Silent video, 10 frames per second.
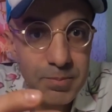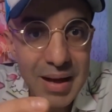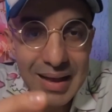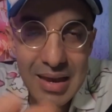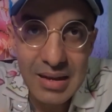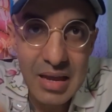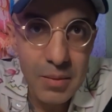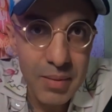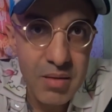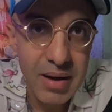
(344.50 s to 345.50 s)
Paguei
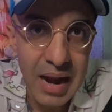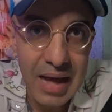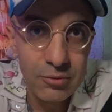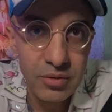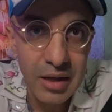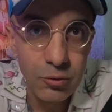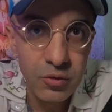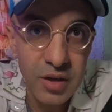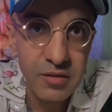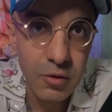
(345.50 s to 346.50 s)
nele bem barato, tá?
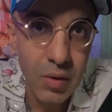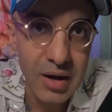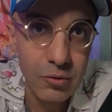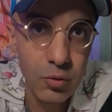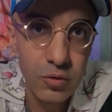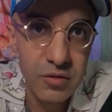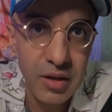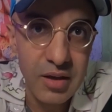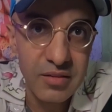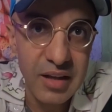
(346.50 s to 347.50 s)
240, do,
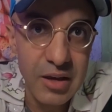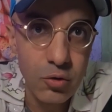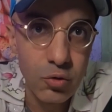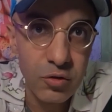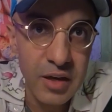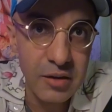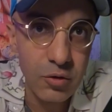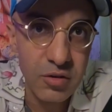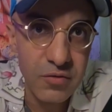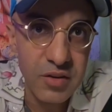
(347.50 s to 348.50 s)
saiu
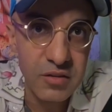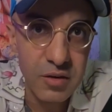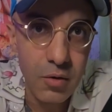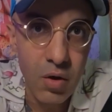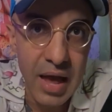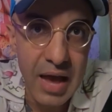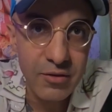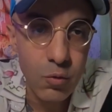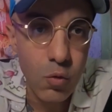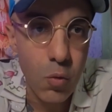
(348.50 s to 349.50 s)
225
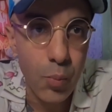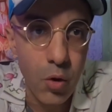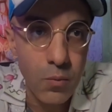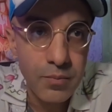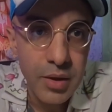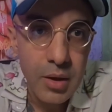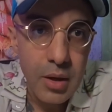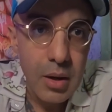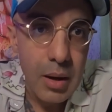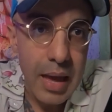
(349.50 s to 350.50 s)
reais com cupom.
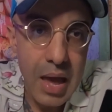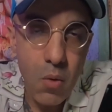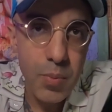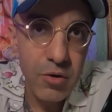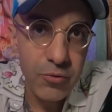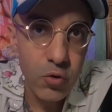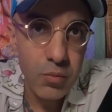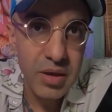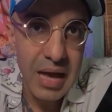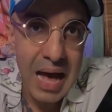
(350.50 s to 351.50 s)
É um
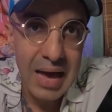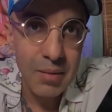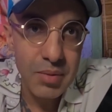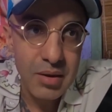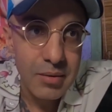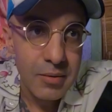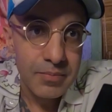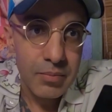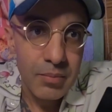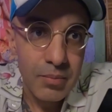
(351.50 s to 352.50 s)
perfume árabe.
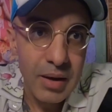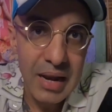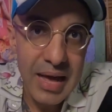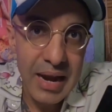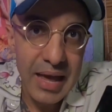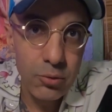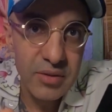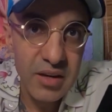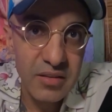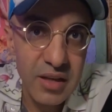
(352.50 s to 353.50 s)
Galera, é o
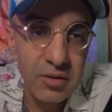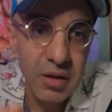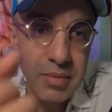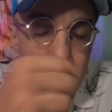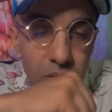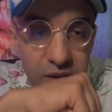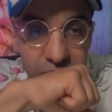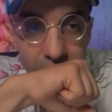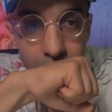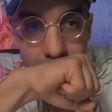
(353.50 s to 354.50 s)
terceiro da minha
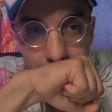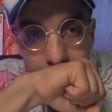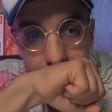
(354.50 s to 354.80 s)
coleção.